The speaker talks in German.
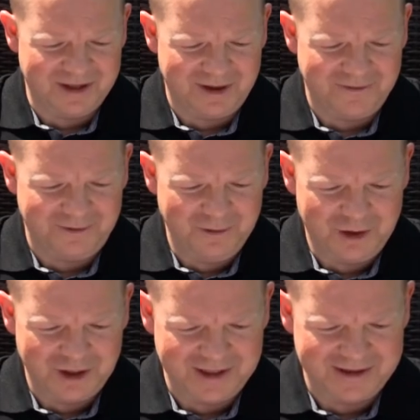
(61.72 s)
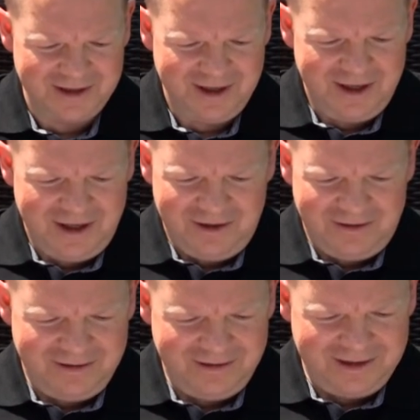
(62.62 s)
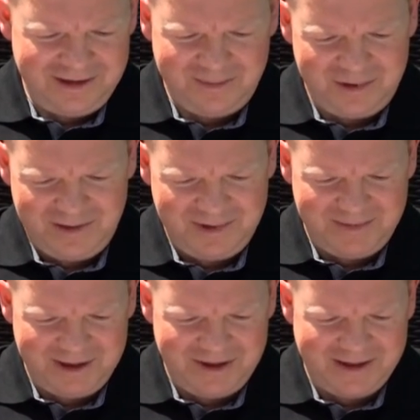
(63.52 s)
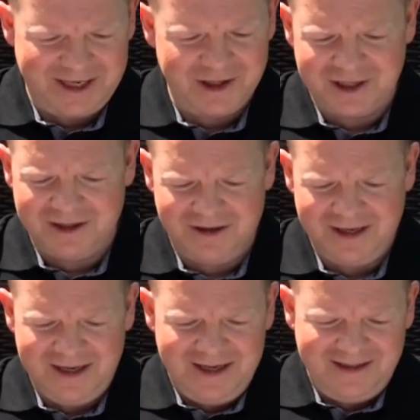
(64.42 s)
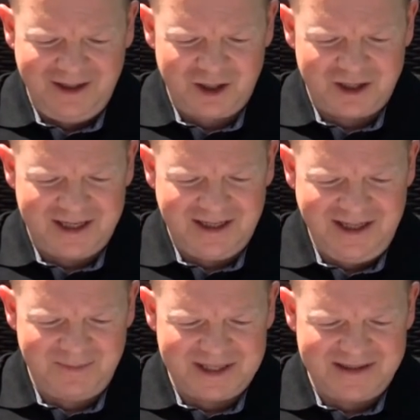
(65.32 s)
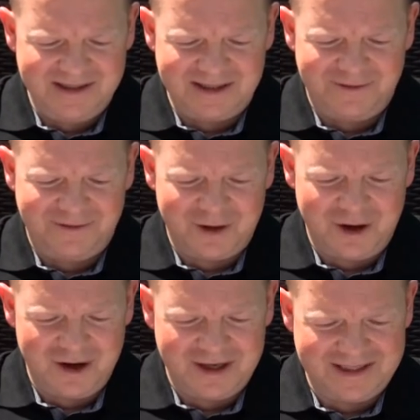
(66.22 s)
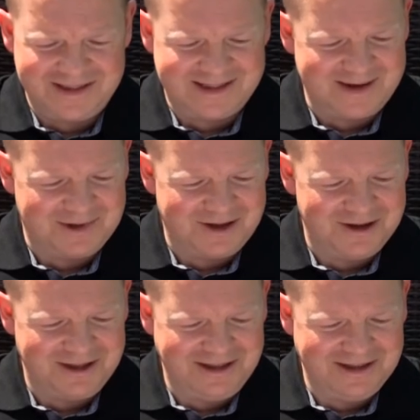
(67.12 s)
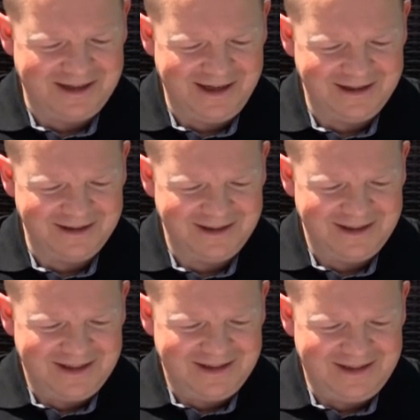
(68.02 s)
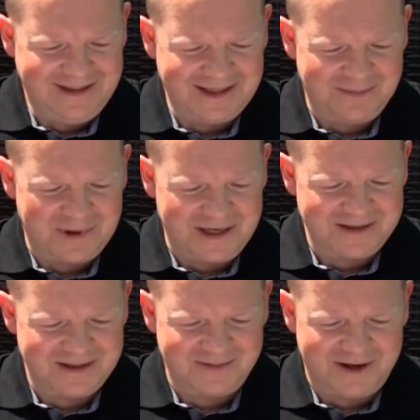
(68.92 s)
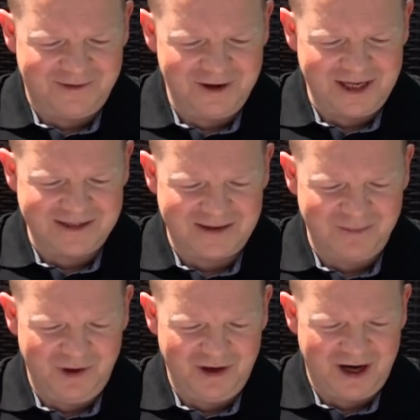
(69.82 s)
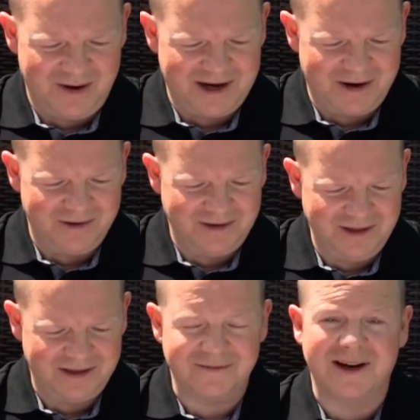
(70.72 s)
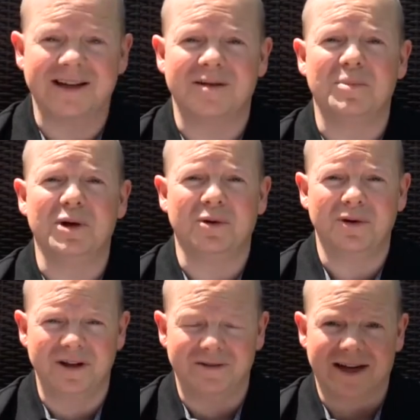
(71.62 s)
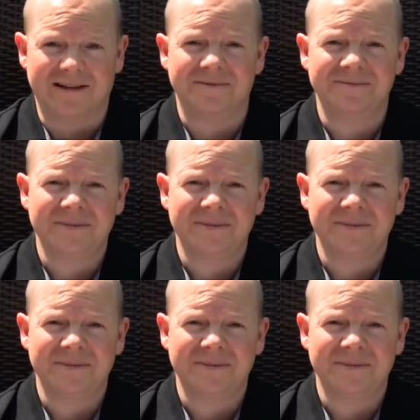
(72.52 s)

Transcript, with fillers: auf Futures und äh, bla bla bla. Und am Ende steht noch, die Strategie basiert auf kochrezeptartigen Regeln, die in der Praxis zwar erfolgreich sein mögen, aber auch nicht weiter begründet werden.